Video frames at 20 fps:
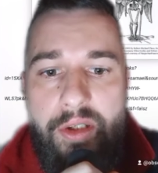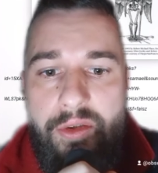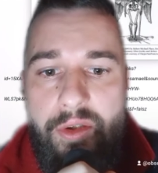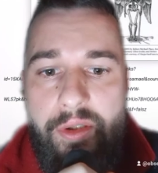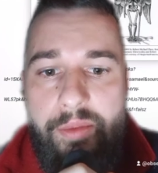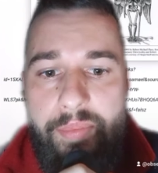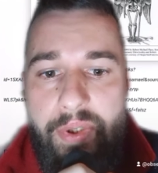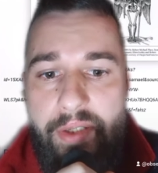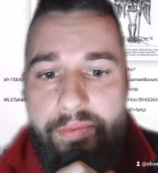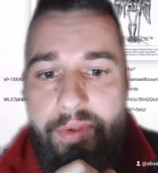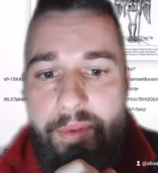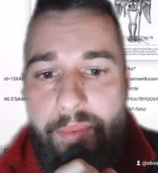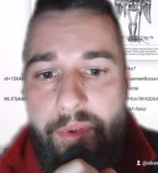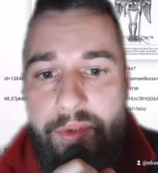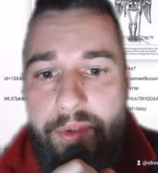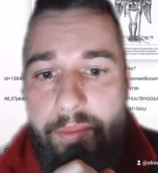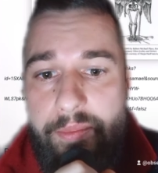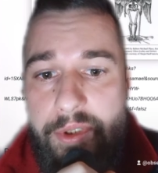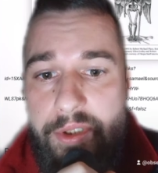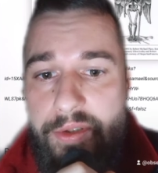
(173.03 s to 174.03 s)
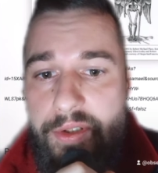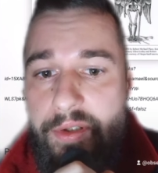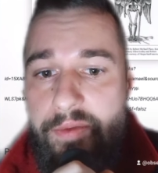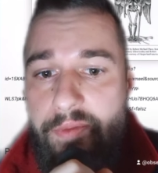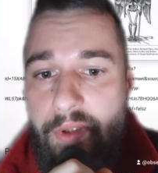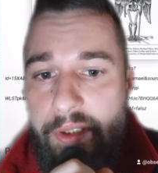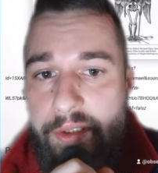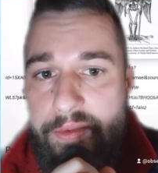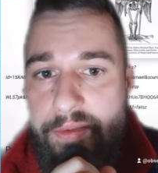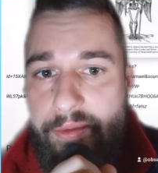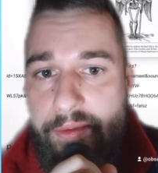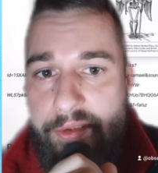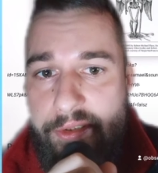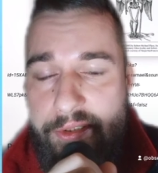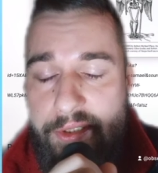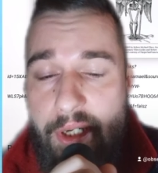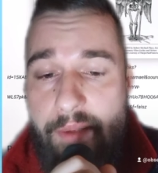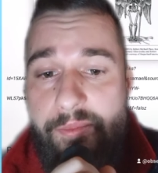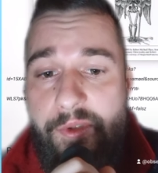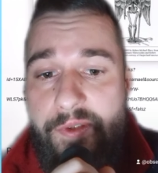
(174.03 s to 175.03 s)
No i prawdopodobnie Shiva jest
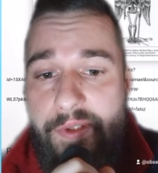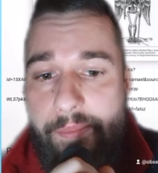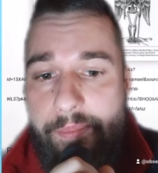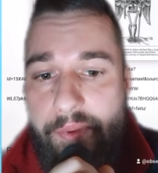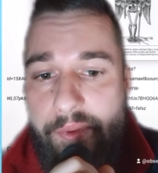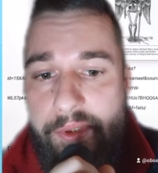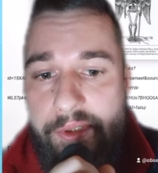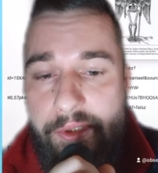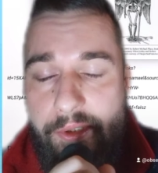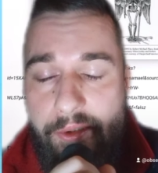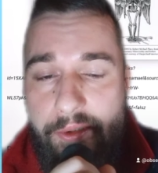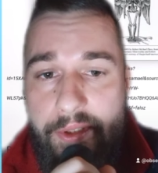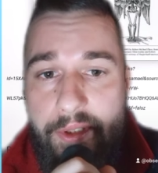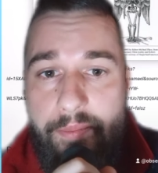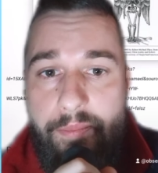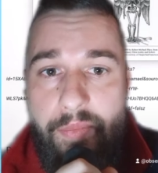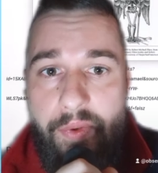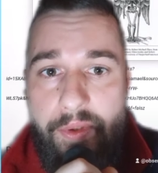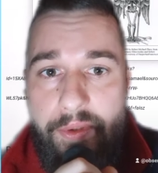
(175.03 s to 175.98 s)
tożsamy z Apolionem,